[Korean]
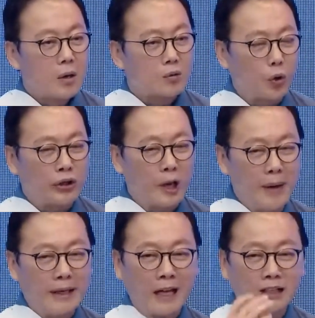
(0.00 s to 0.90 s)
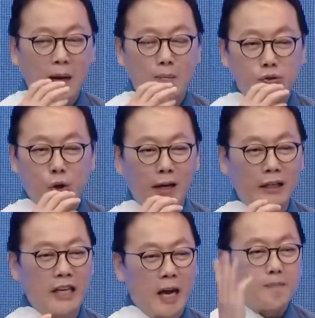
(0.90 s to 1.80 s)
국힘이 가장
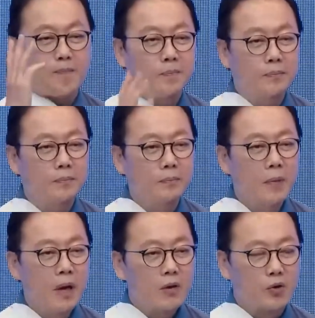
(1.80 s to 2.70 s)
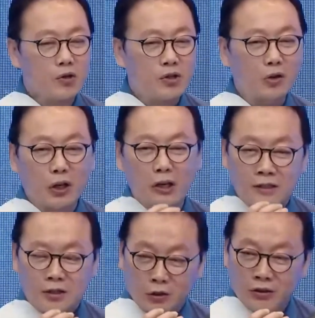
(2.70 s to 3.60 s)
무서워하는 입, 윤석열을
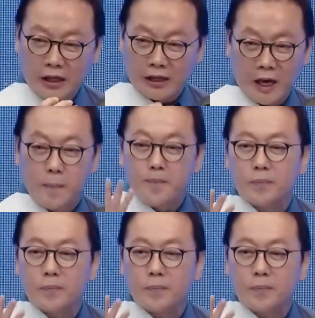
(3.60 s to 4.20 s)
쓰러뜨릴 입,